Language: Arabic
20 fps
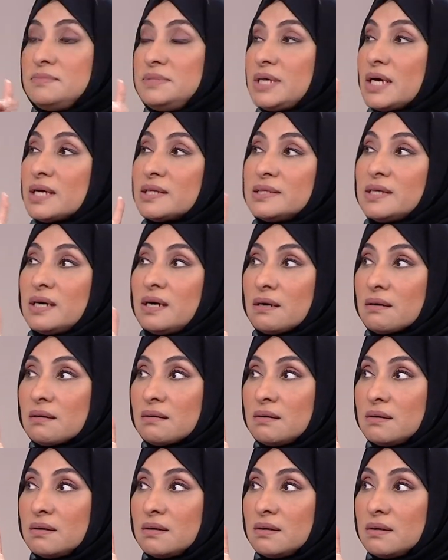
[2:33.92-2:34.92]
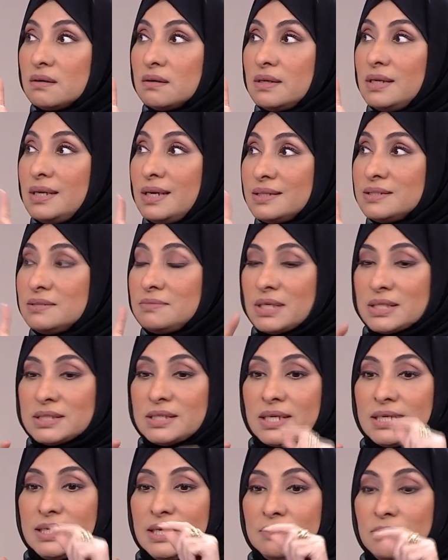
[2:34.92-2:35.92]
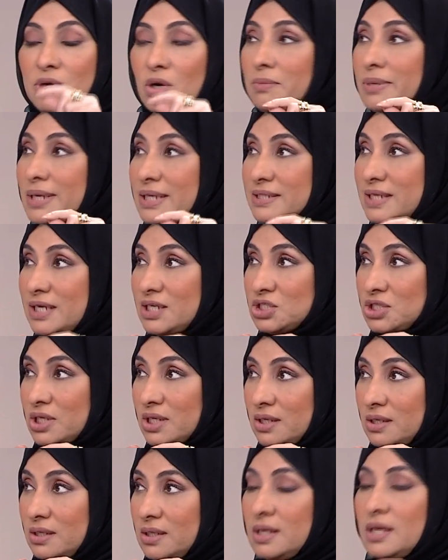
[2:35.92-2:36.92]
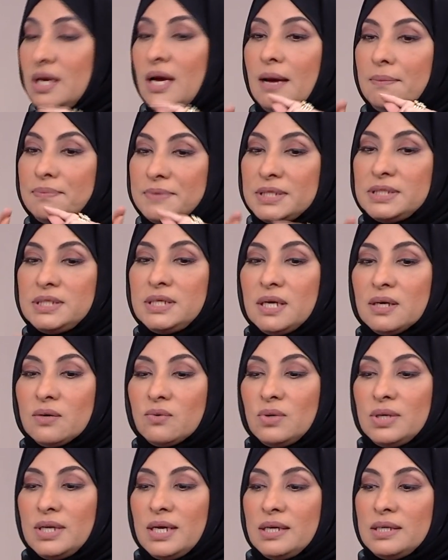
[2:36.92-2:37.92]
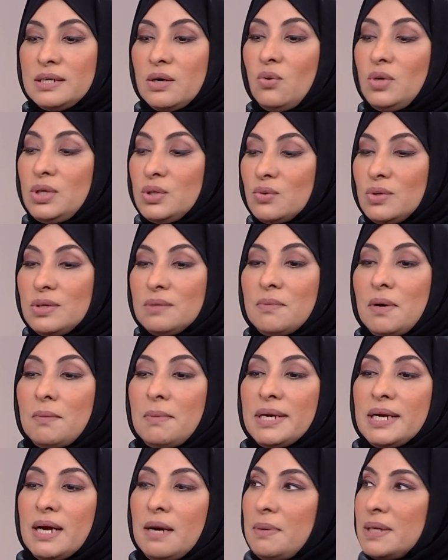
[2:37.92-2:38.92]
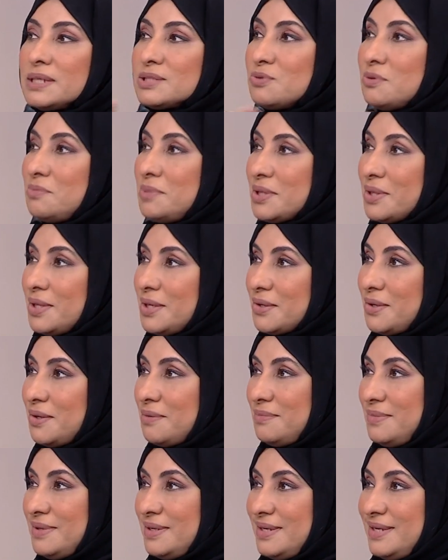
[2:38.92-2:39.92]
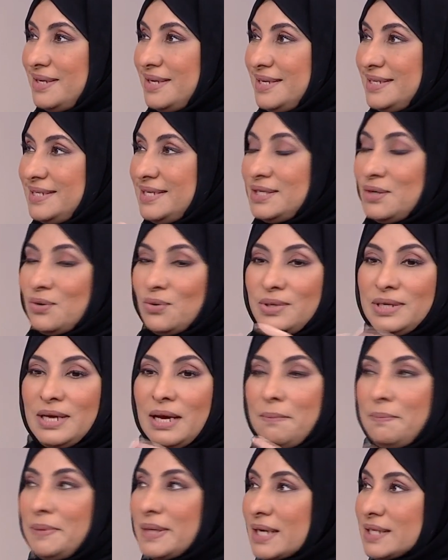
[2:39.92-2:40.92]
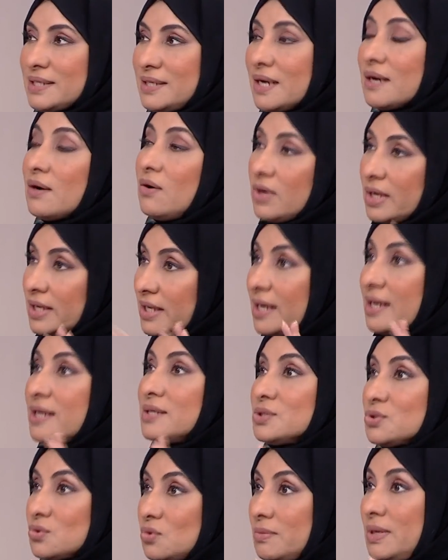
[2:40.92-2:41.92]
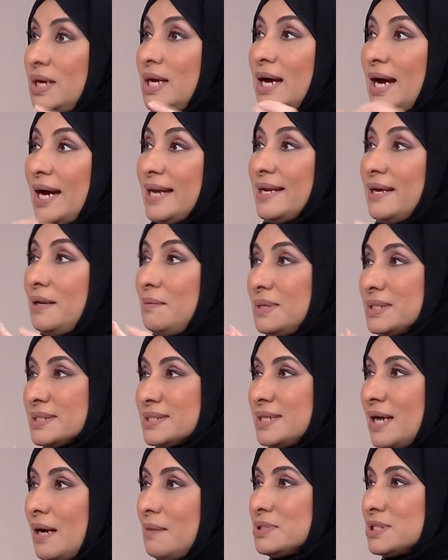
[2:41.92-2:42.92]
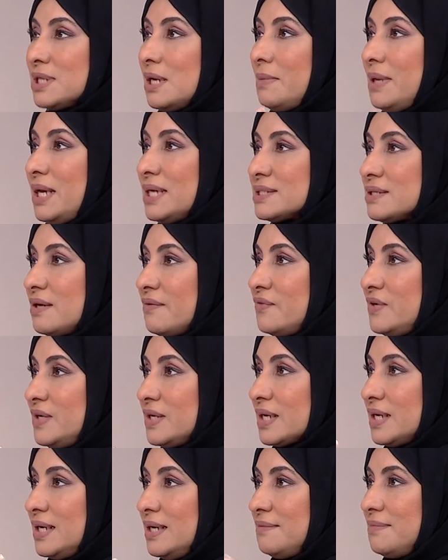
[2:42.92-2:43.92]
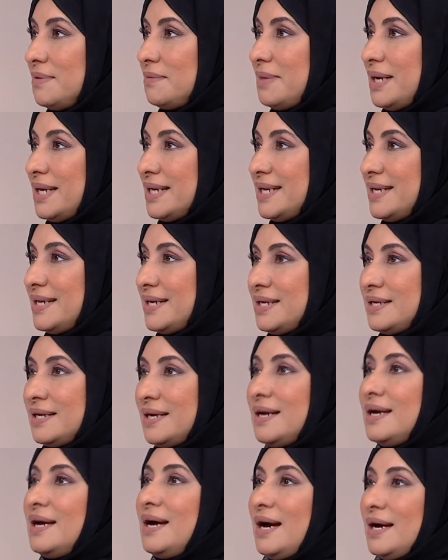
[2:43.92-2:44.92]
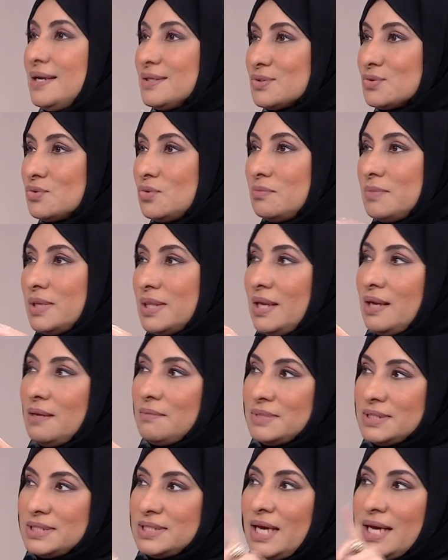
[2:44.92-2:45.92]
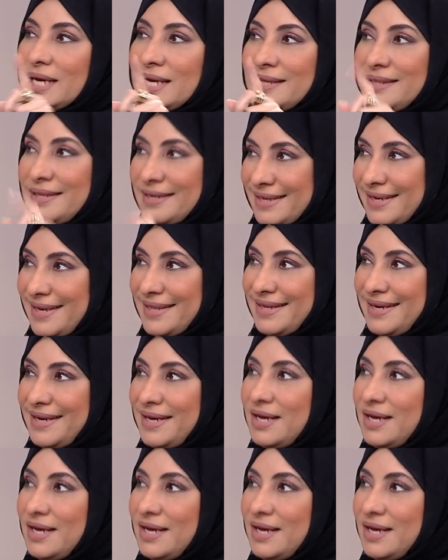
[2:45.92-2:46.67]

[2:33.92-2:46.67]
يختار لازم يختار يعني من عمر 11 ابتدي اقول لا هو يقول ماما انا ابغى اصوم مثلكم يعني هو يحب يختار اوكي يلا نصوم حنعلم الصيام صيام العصافير بمعنى ان احنا حنصوم مثلا من الساعه كذا لكذا